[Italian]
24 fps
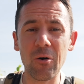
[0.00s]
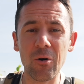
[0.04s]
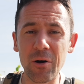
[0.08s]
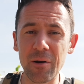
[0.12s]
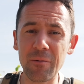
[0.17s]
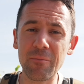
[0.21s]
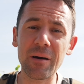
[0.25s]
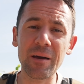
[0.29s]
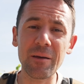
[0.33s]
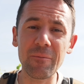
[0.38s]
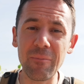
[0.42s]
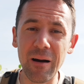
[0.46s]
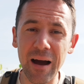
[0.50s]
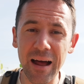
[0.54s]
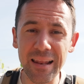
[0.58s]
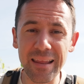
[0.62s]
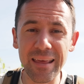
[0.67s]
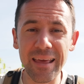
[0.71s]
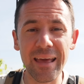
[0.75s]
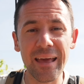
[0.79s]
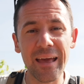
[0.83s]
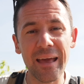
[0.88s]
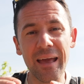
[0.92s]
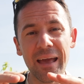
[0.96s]
Ormai
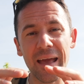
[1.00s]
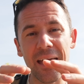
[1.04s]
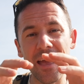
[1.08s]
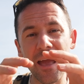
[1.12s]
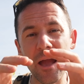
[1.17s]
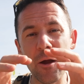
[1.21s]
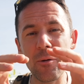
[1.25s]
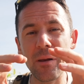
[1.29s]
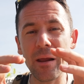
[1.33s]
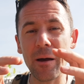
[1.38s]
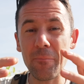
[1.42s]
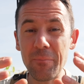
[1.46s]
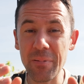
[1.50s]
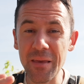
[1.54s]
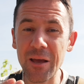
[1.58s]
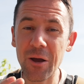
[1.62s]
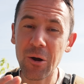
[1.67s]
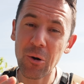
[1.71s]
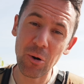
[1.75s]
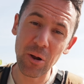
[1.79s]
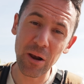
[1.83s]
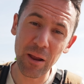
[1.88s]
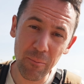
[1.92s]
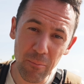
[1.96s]
Bali è una
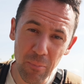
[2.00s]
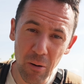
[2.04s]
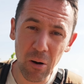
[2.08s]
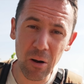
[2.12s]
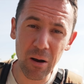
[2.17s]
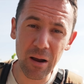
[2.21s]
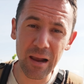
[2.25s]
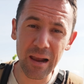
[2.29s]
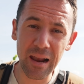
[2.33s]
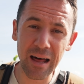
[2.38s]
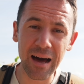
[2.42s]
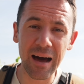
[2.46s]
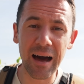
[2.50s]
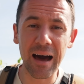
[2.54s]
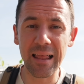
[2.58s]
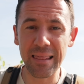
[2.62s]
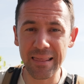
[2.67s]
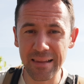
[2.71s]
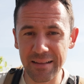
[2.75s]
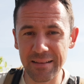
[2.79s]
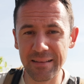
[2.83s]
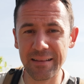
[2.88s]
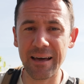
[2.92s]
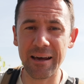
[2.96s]
piccola bolla
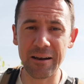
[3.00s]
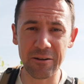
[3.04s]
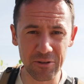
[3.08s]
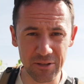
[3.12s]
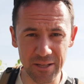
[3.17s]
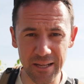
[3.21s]
all'interno